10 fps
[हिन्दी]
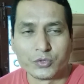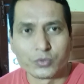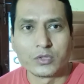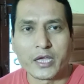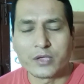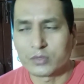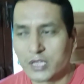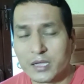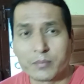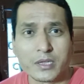दुखदायी
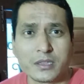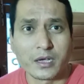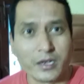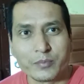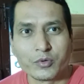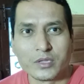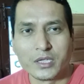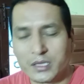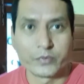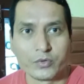होता है बड़ी तकलीफ़ होती
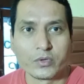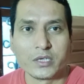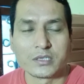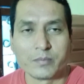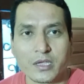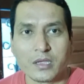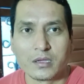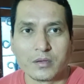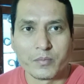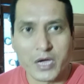है क्योंकि इस समय
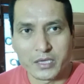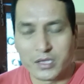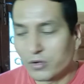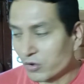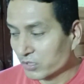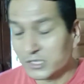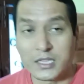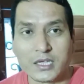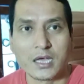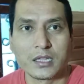माँ की और
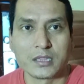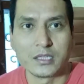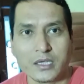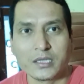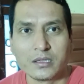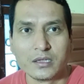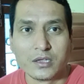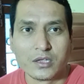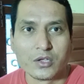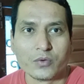ज़्यादा याद आती है
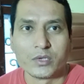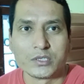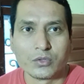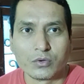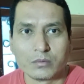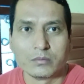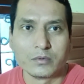वैसे तो